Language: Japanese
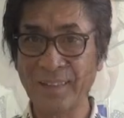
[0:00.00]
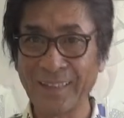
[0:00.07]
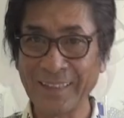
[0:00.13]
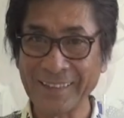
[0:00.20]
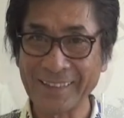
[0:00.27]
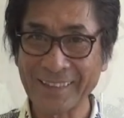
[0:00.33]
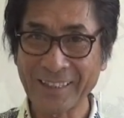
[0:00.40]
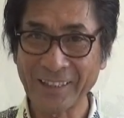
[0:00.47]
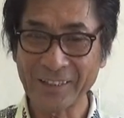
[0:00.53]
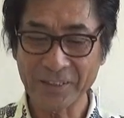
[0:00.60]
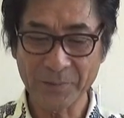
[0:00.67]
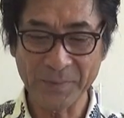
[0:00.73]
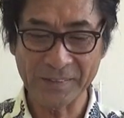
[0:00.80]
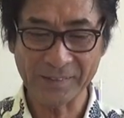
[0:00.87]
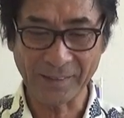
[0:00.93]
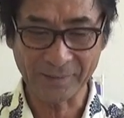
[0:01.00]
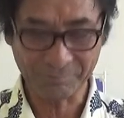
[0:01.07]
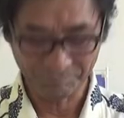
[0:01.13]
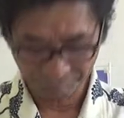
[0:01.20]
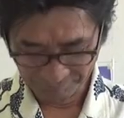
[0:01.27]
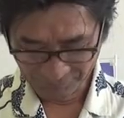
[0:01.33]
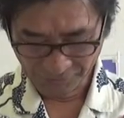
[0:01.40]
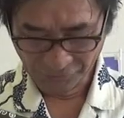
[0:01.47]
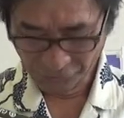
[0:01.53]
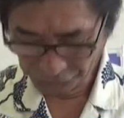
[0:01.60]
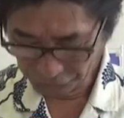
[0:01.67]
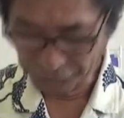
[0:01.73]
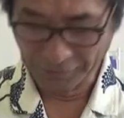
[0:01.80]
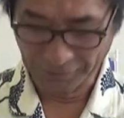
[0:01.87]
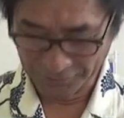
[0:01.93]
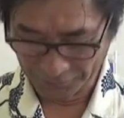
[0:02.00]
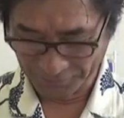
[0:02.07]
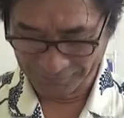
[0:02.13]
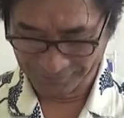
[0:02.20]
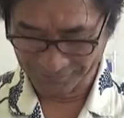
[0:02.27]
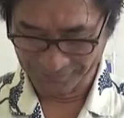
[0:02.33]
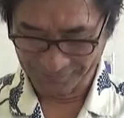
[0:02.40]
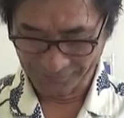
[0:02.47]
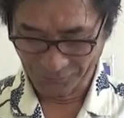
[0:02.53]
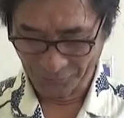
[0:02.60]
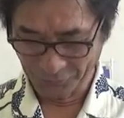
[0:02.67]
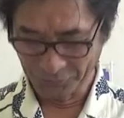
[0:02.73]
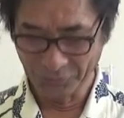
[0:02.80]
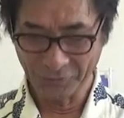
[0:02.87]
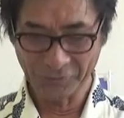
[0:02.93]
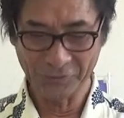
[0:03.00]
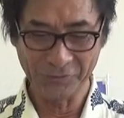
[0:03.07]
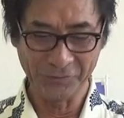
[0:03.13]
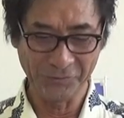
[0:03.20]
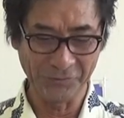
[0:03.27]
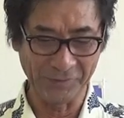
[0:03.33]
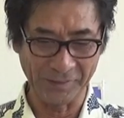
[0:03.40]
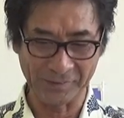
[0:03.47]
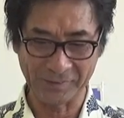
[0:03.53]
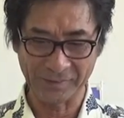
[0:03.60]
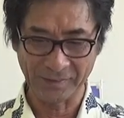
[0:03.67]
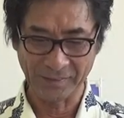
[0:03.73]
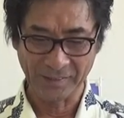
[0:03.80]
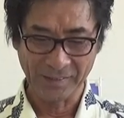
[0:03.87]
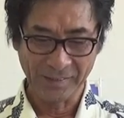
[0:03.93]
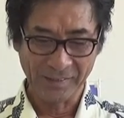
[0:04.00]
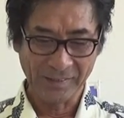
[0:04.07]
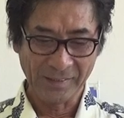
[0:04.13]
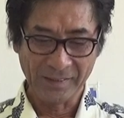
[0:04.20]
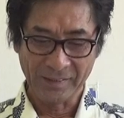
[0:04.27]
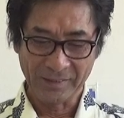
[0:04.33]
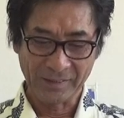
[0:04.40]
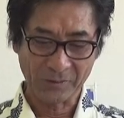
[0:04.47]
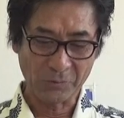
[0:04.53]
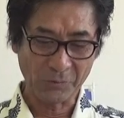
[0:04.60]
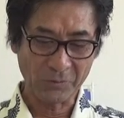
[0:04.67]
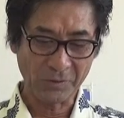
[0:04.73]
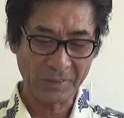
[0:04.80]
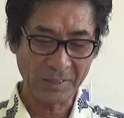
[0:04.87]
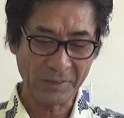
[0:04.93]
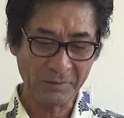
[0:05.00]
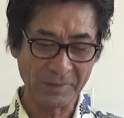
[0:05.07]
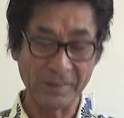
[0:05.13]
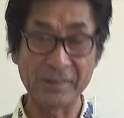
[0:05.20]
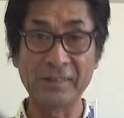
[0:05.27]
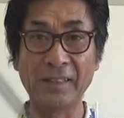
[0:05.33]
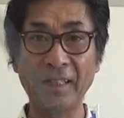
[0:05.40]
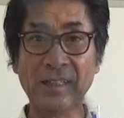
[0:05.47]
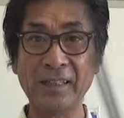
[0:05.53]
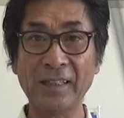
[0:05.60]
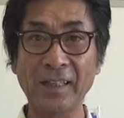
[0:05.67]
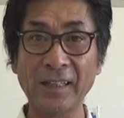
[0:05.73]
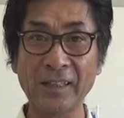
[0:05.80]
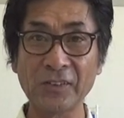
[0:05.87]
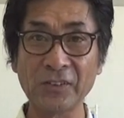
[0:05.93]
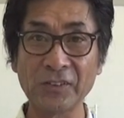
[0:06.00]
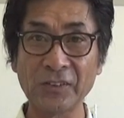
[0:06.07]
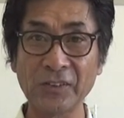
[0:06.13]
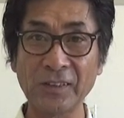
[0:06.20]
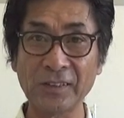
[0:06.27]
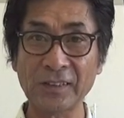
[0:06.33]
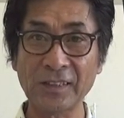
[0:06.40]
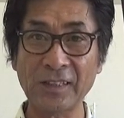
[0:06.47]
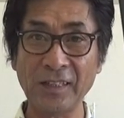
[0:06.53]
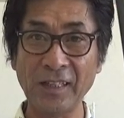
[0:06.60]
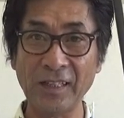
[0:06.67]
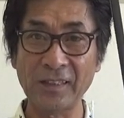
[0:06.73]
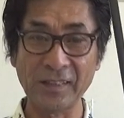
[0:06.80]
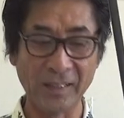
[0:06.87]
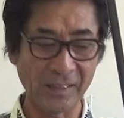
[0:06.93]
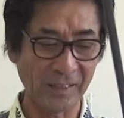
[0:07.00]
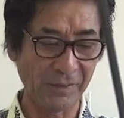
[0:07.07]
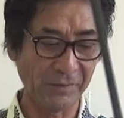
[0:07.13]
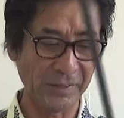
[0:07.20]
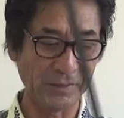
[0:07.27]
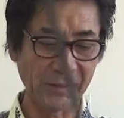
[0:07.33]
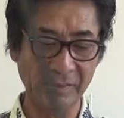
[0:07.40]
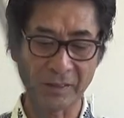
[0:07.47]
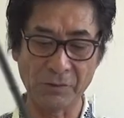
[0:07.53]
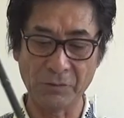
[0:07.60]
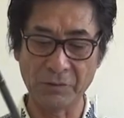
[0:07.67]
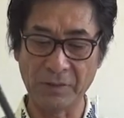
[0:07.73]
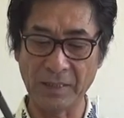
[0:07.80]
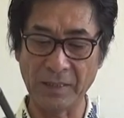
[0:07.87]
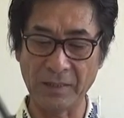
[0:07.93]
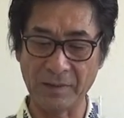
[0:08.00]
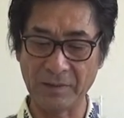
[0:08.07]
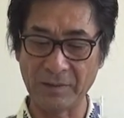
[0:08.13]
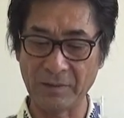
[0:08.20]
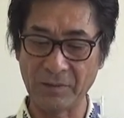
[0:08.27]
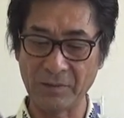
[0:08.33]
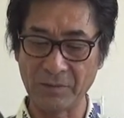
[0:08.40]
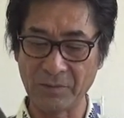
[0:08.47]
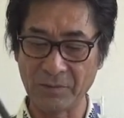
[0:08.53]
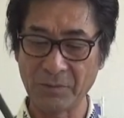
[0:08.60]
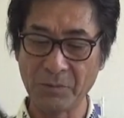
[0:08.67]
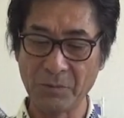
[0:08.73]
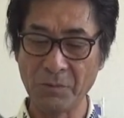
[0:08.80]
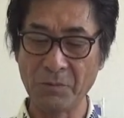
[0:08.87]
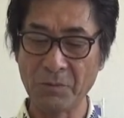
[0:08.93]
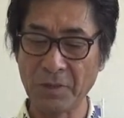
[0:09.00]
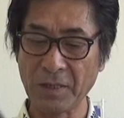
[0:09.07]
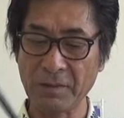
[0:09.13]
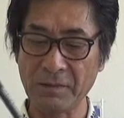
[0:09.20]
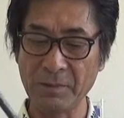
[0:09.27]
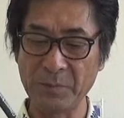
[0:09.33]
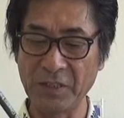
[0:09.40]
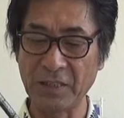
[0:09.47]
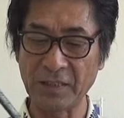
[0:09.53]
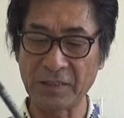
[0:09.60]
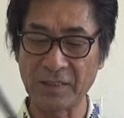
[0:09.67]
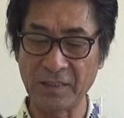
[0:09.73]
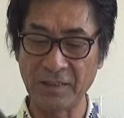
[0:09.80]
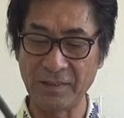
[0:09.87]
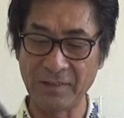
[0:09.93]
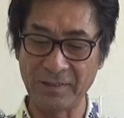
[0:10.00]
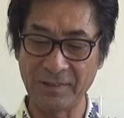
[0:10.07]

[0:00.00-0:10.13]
はい乾きましたすぐ乾きますほんの数分ですでここからはですねあの綺麗な乾いたタオルでここからは磨き